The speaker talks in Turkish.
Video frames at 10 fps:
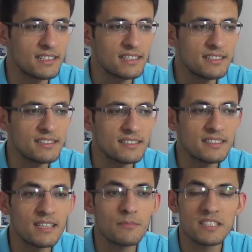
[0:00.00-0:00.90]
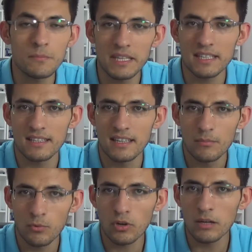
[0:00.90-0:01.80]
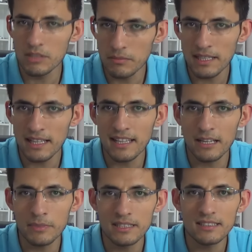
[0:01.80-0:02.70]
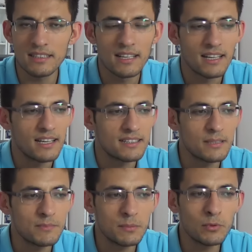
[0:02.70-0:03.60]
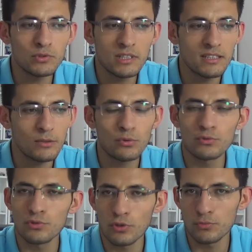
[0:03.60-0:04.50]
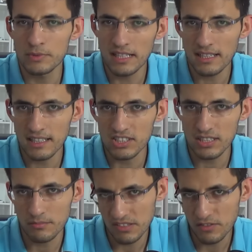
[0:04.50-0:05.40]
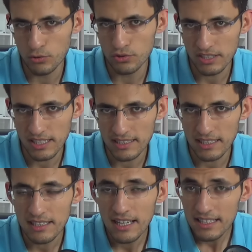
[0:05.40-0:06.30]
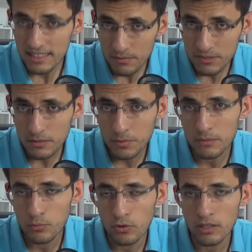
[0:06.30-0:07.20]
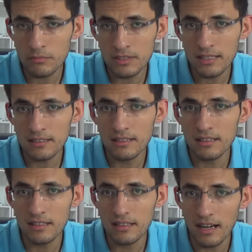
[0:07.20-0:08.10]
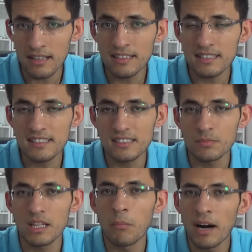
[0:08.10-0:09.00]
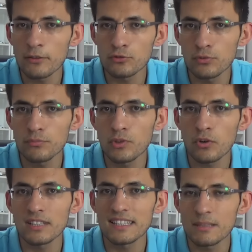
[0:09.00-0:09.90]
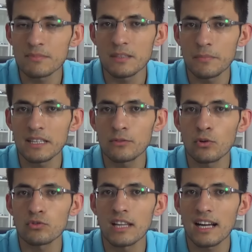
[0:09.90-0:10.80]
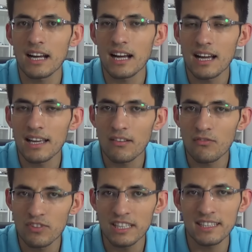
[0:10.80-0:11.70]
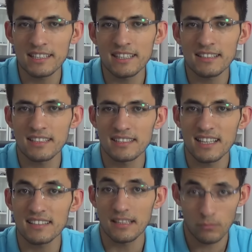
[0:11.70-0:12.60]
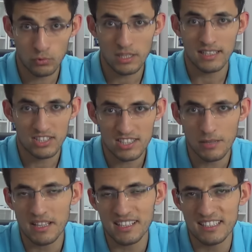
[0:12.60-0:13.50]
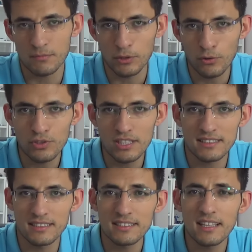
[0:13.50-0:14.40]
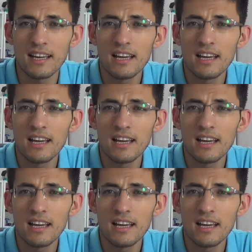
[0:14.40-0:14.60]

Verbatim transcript: İkincisi TeamSpeak programını bilenler bilir. TeamSpeak üzerinden konuşuyoruz biz arkadaşlarımızla video çekerken. TeamSpeak programından e, adres kısmına masum.teamspeak.win yazarsa zaten bunlar da açıklamalar kısmında göreceksiniz.